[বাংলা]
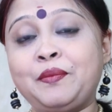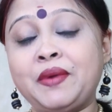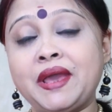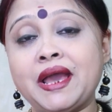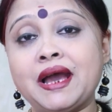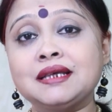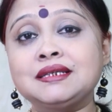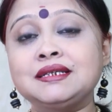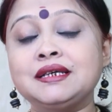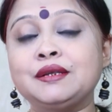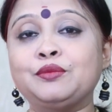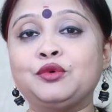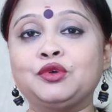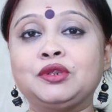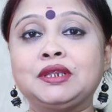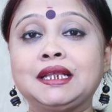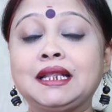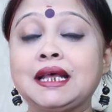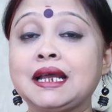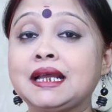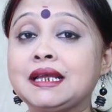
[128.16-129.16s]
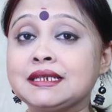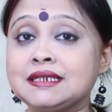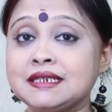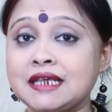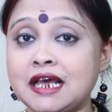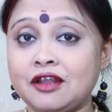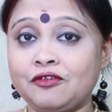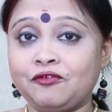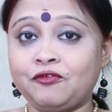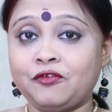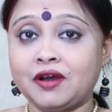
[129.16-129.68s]
পেঁয়াজের মধ্যে থাকে
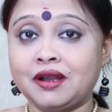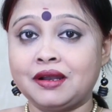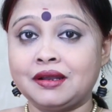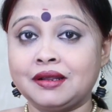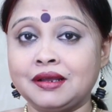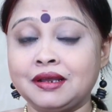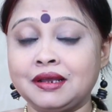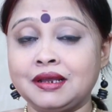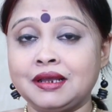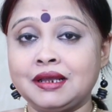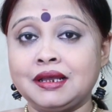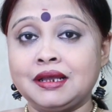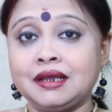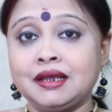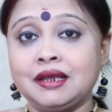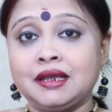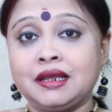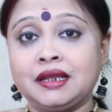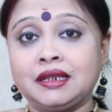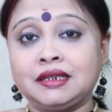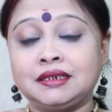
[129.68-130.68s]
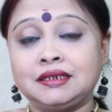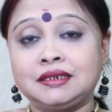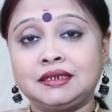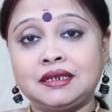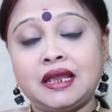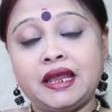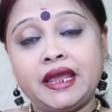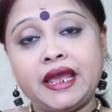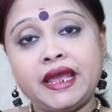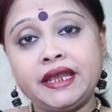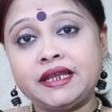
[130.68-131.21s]
সালফার
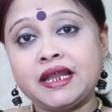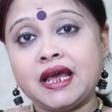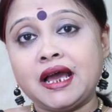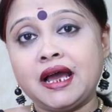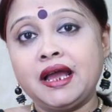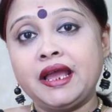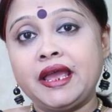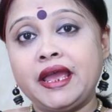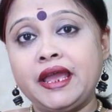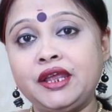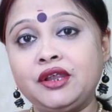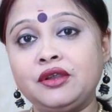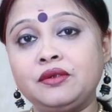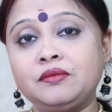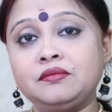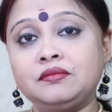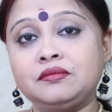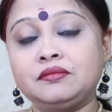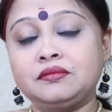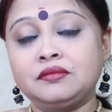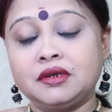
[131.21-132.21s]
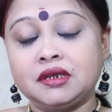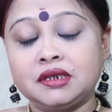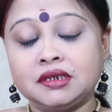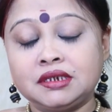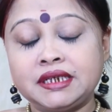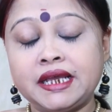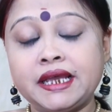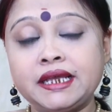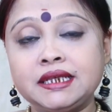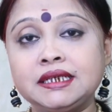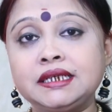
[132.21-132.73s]
এইটা এই
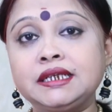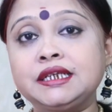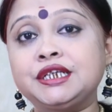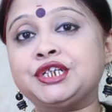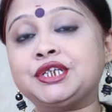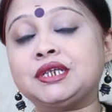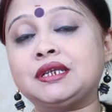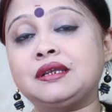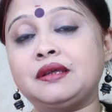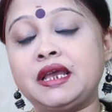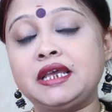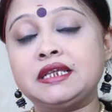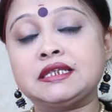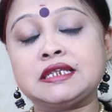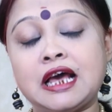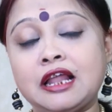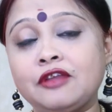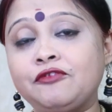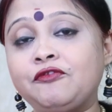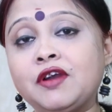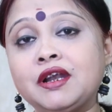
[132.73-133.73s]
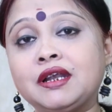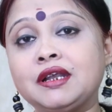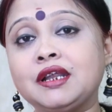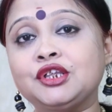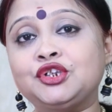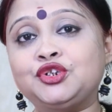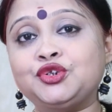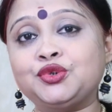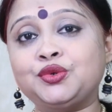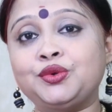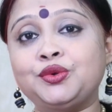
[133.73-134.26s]
যেই জিনিস এই
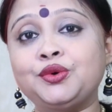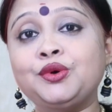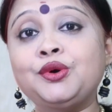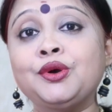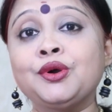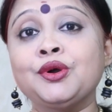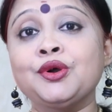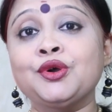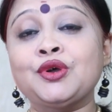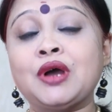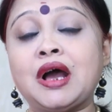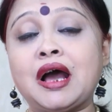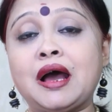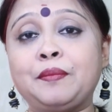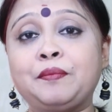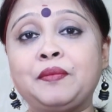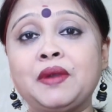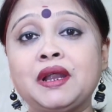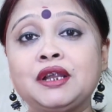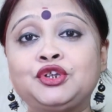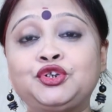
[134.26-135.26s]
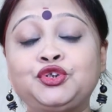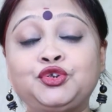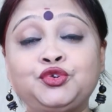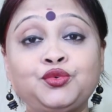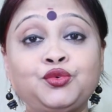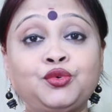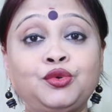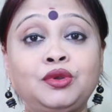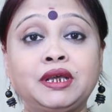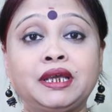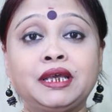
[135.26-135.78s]
সালফারটার জন্য আপনার
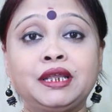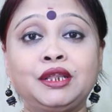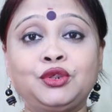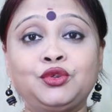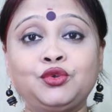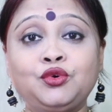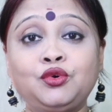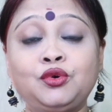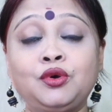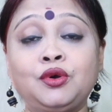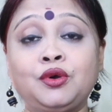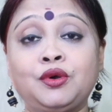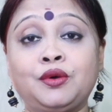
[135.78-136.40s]
চুল কিন্তু